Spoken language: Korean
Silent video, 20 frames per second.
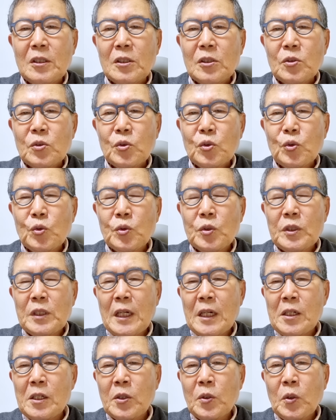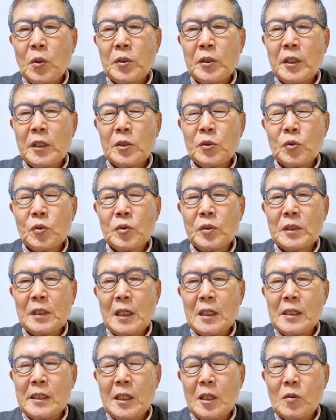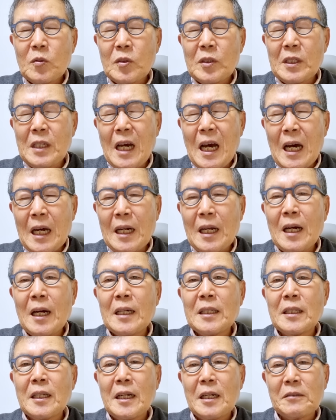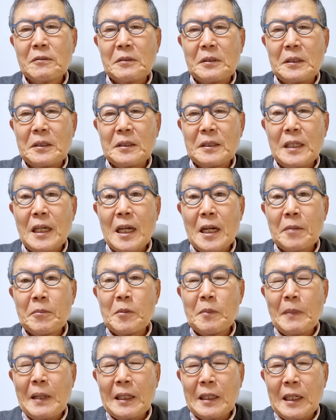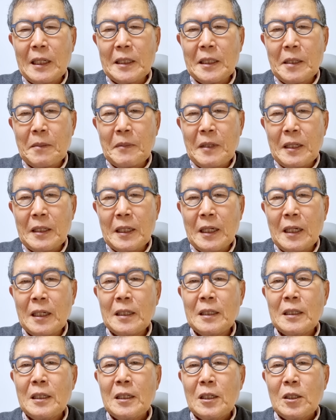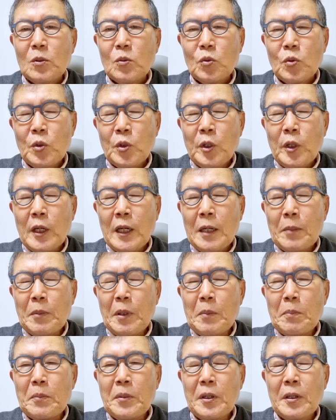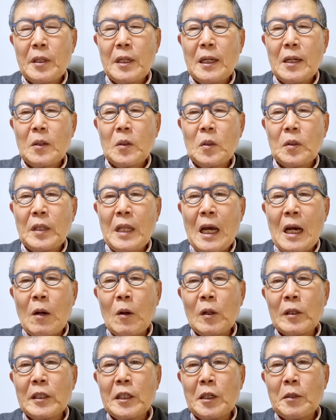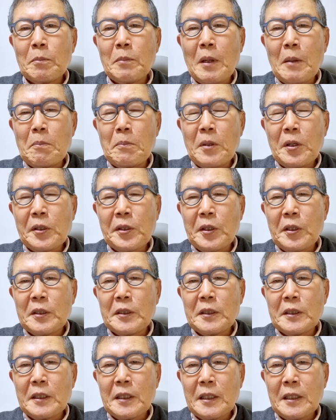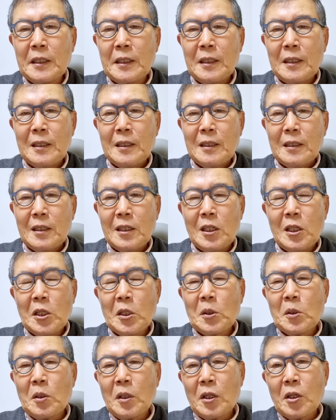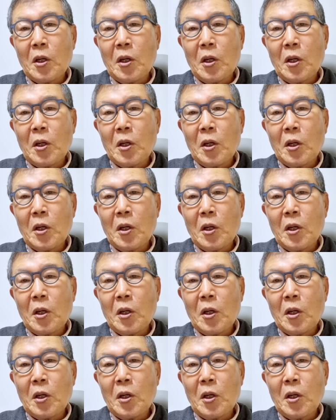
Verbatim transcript: 숫자를 견들의 숫자를 자꾸 자랑하더라고요. 사람을 만날 때마다 우리 교회가 몇 명이라고 내가 올 때는 몇 명이었는데 1년 동안